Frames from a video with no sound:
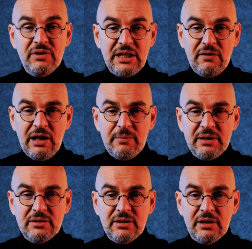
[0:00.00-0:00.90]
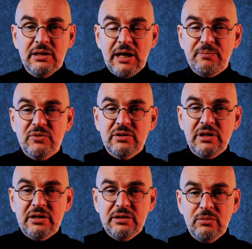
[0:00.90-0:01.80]
ve devam etti.
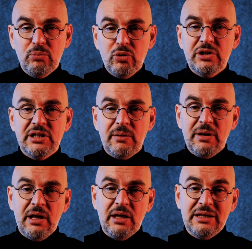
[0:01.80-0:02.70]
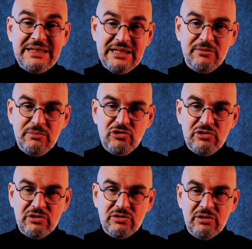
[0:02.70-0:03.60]
Yaptıkların bu kitaba
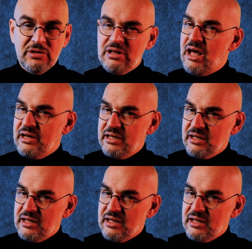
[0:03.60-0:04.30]
girmiştir. Tarihi